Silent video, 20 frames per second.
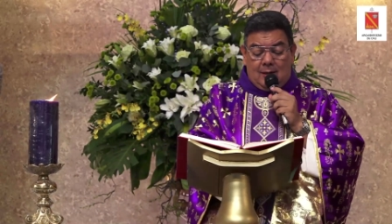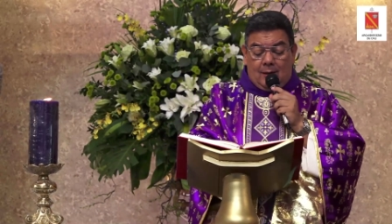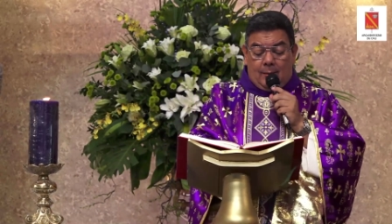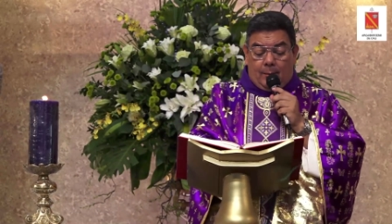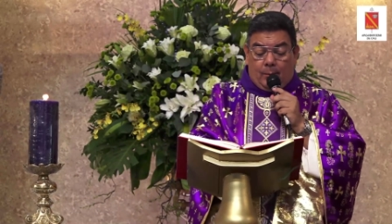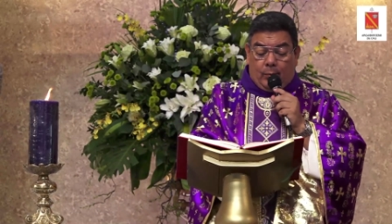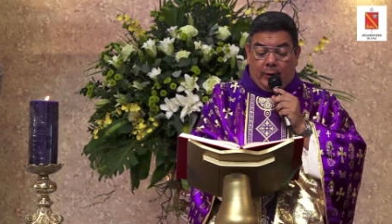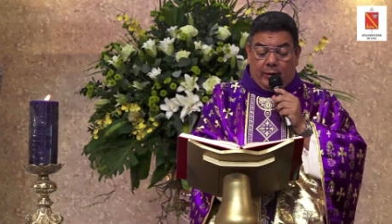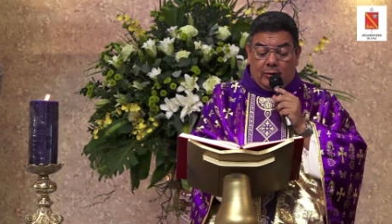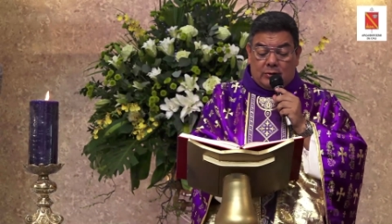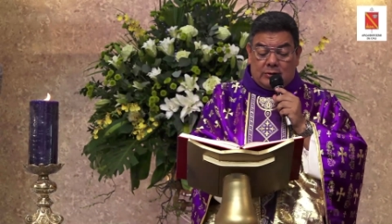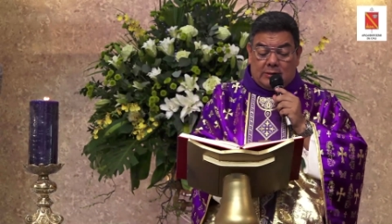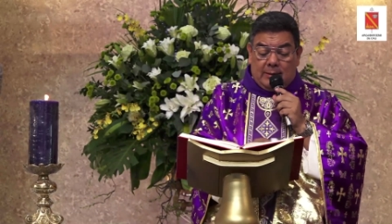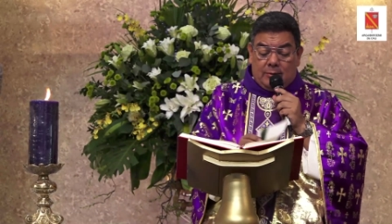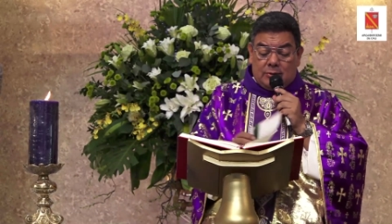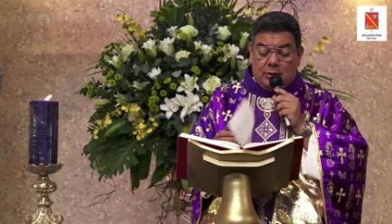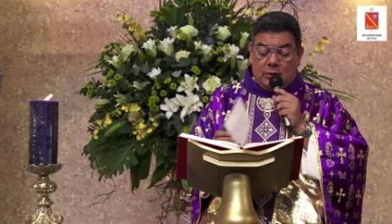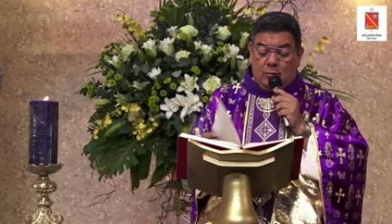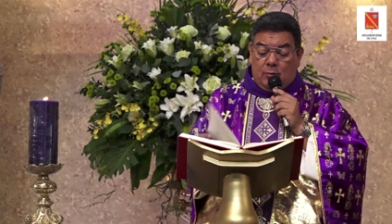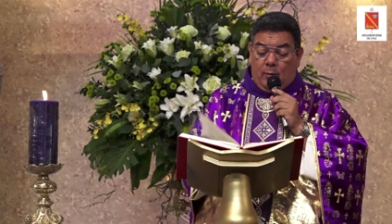bueno, estamos
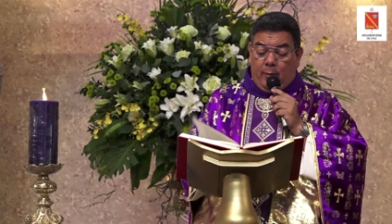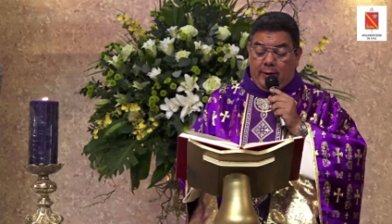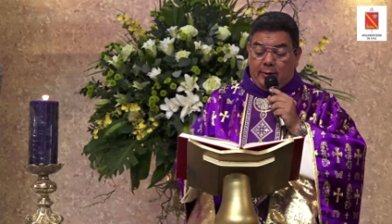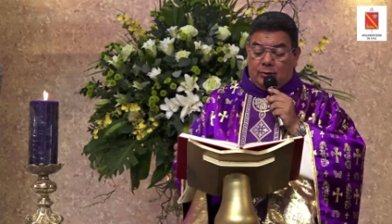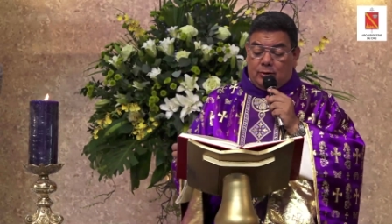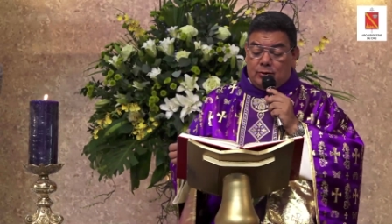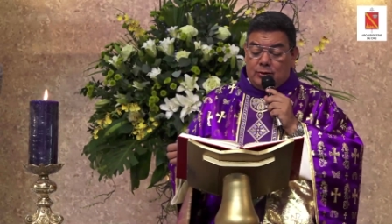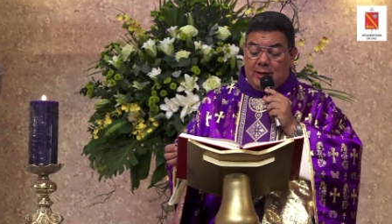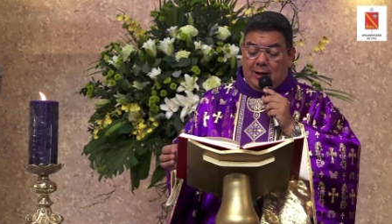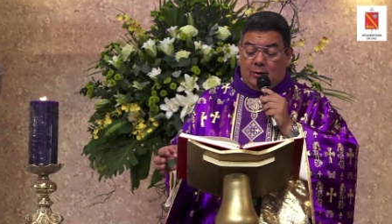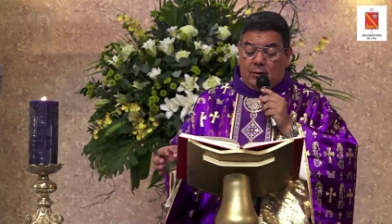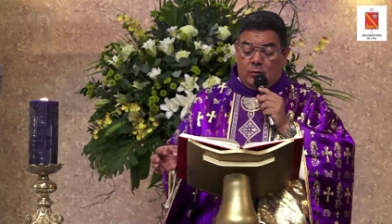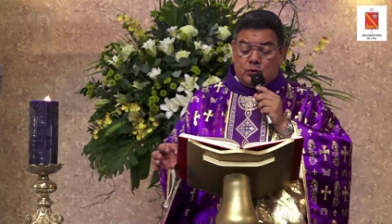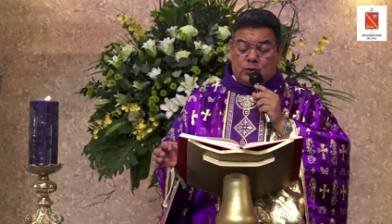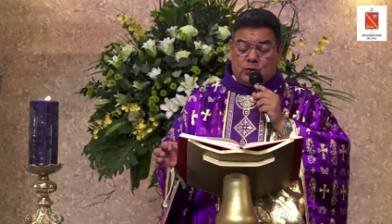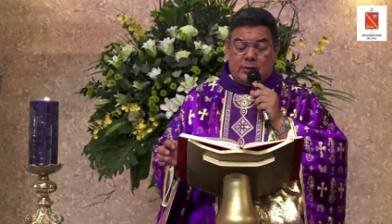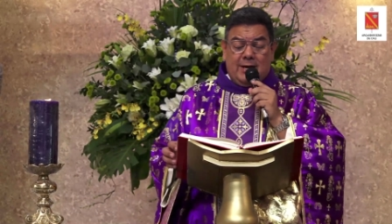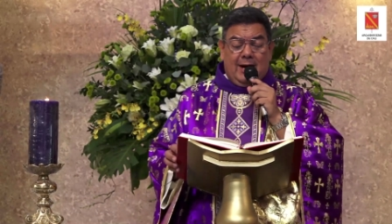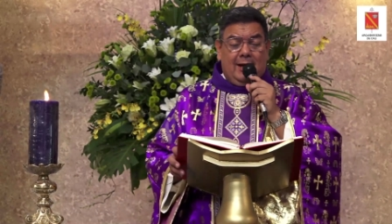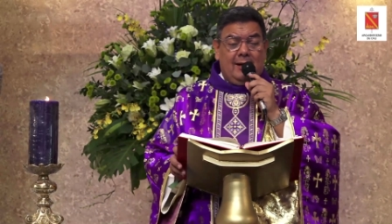en un momento ya
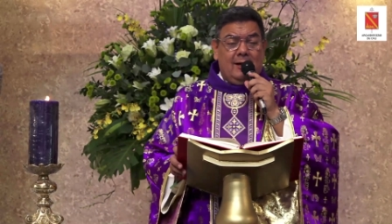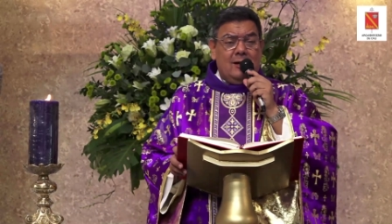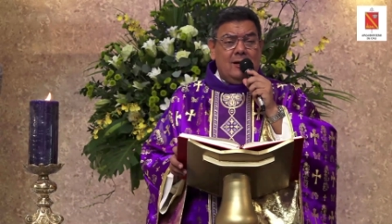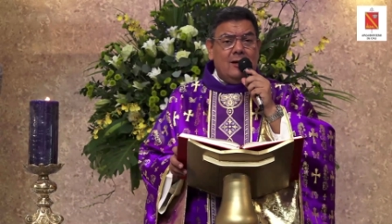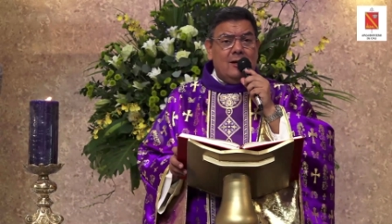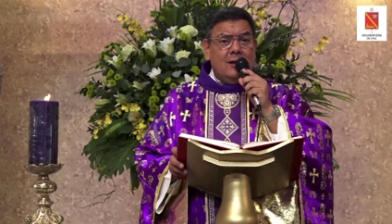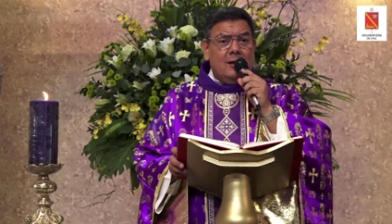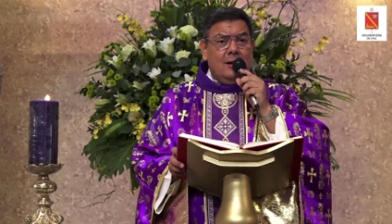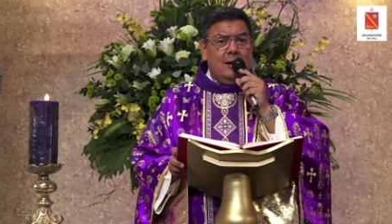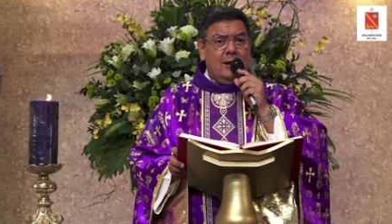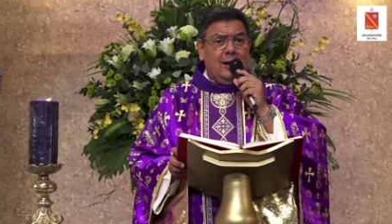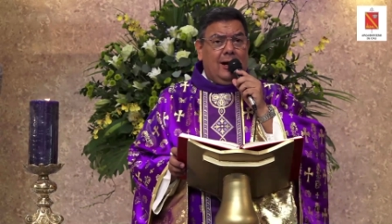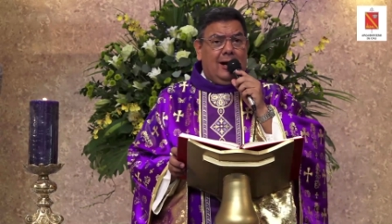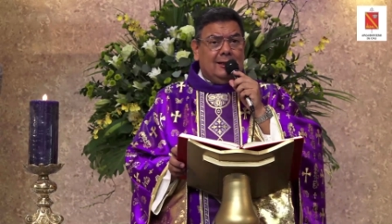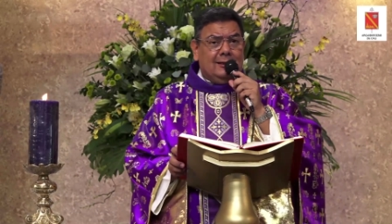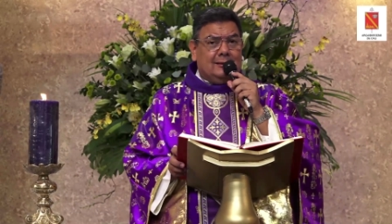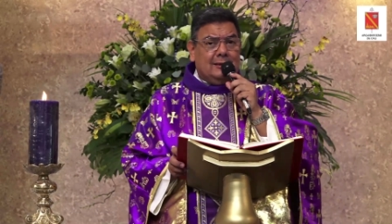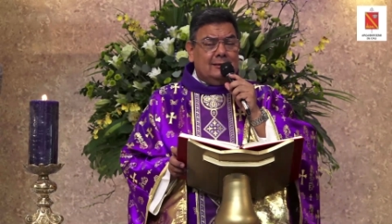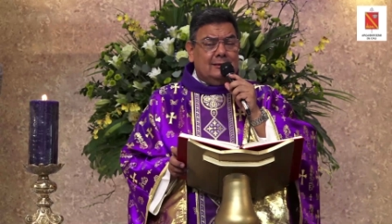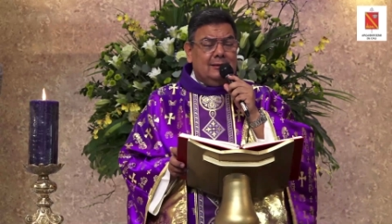crucial
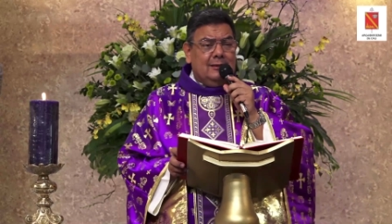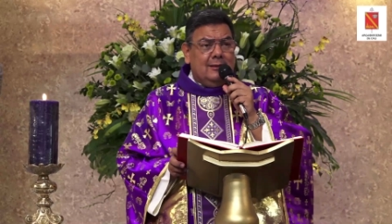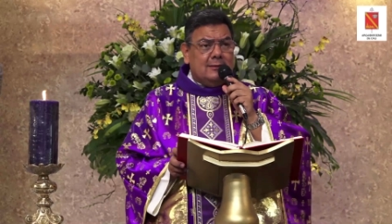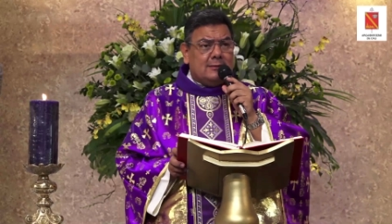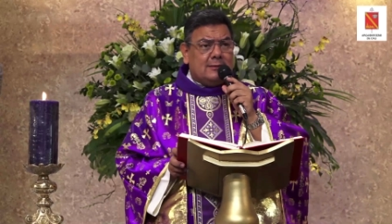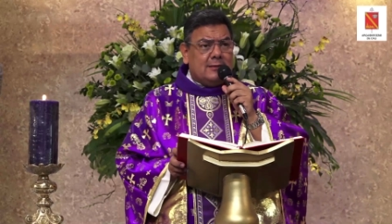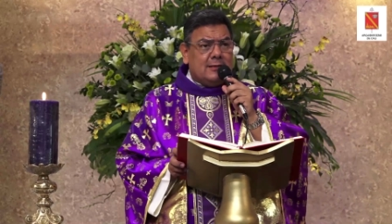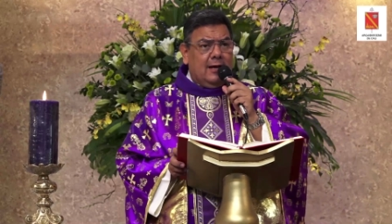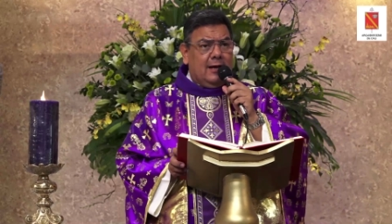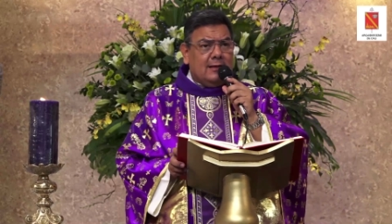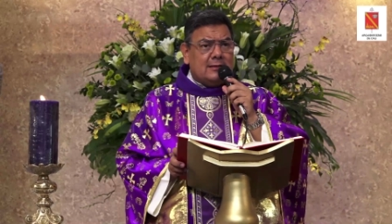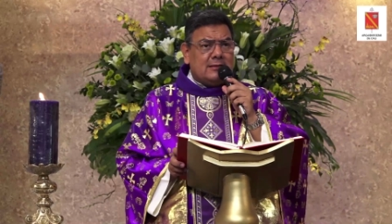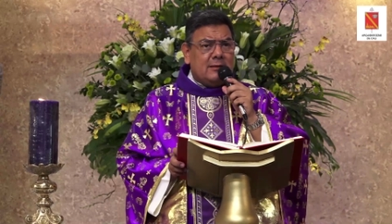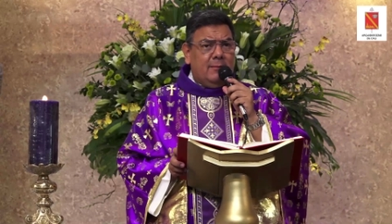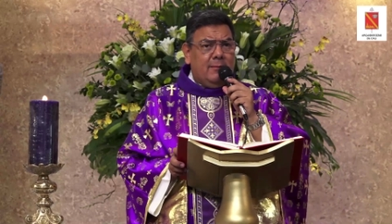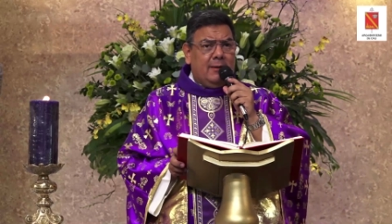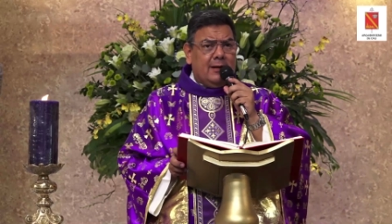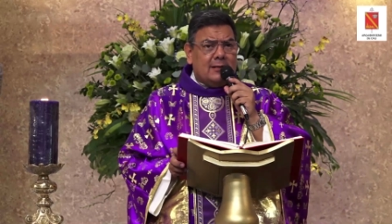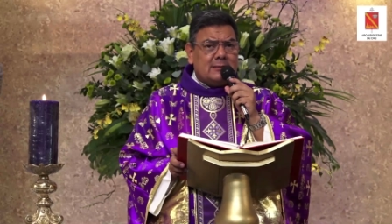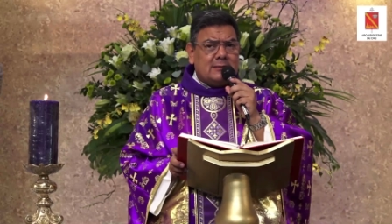antes de iniciar la
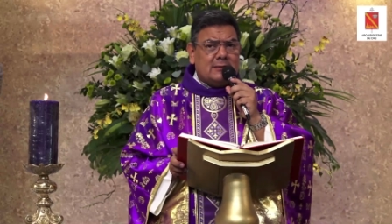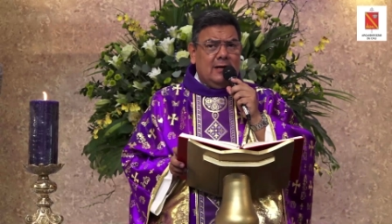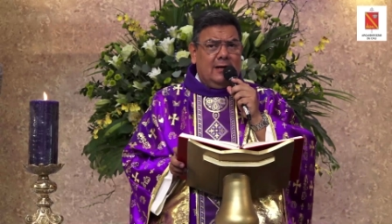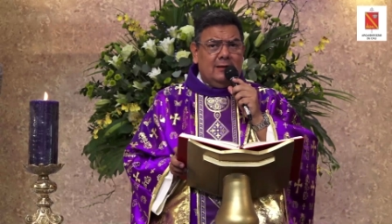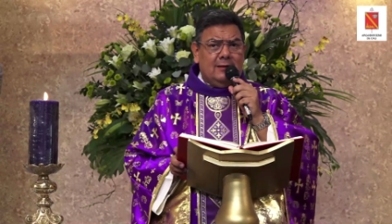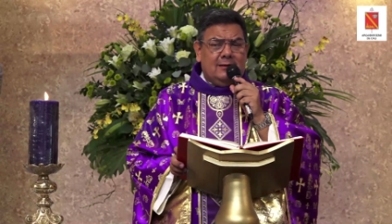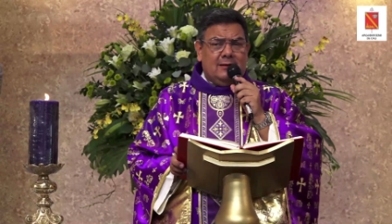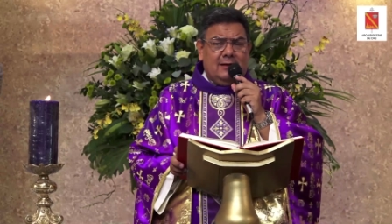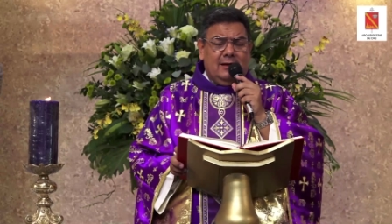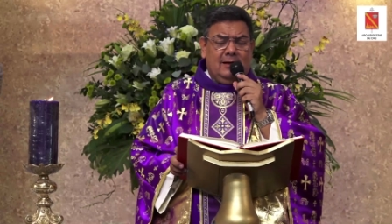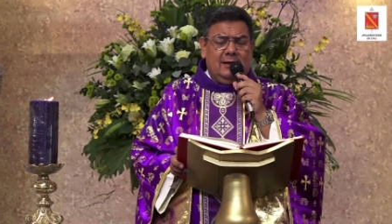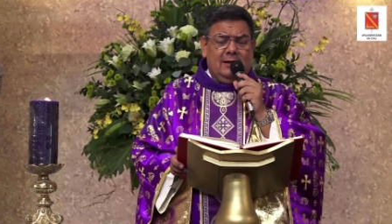Semana Santa.